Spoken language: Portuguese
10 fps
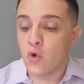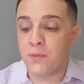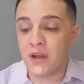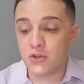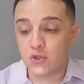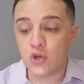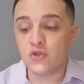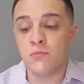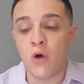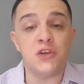O
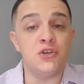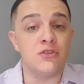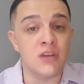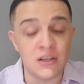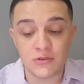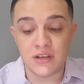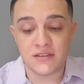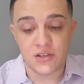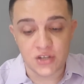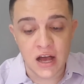preguiçoso morre de tanto
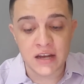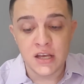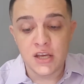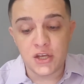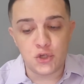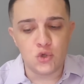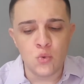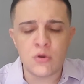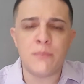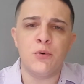desejar e de
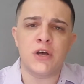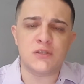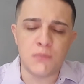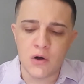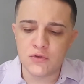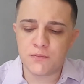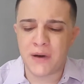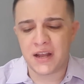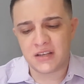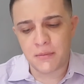nunca pôr as mãos
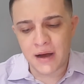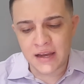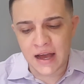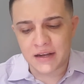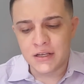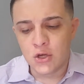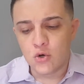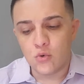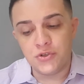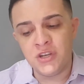para trabalhar.
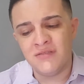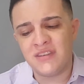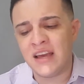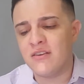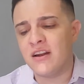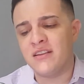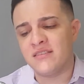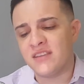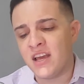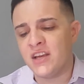O dia inteiro ele
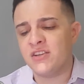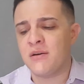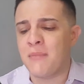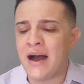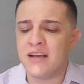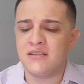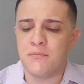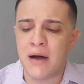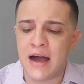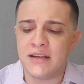deseja mais
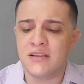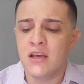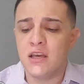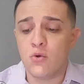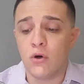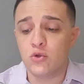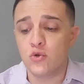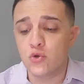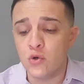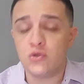e mais,
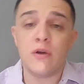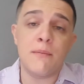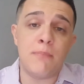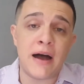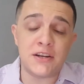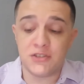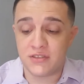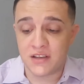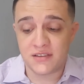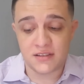enquanto o justo reparte
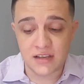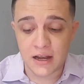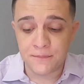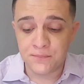sem cessar.